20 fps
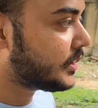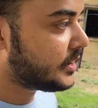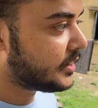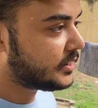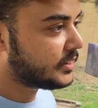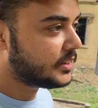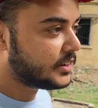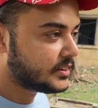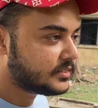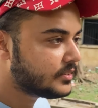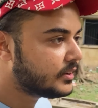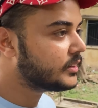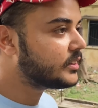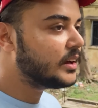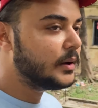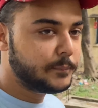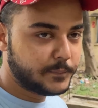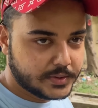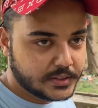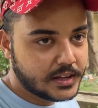घर घर चल के
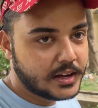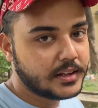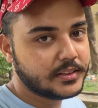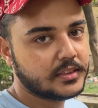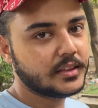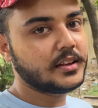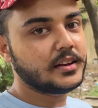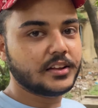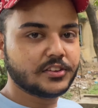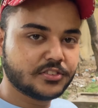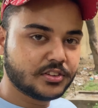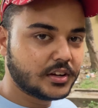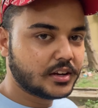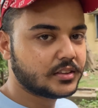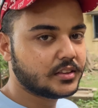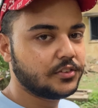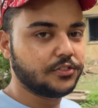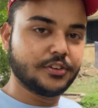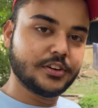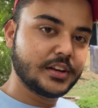हम भी नहाते हैं लंच
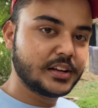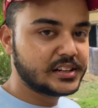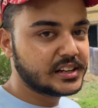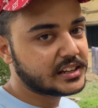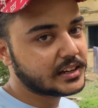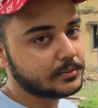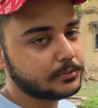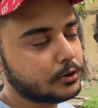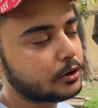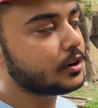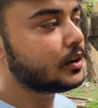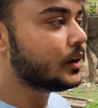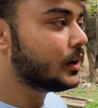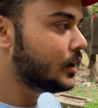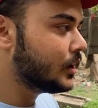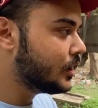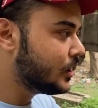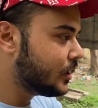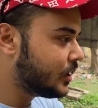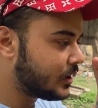करते फिर निकलेंगे हम लोग
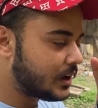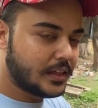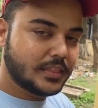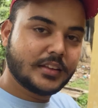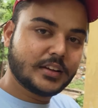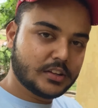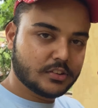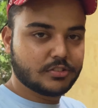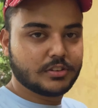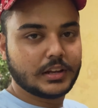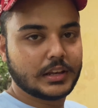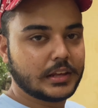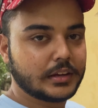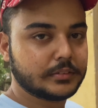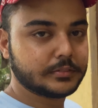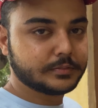रानीगंज के लिए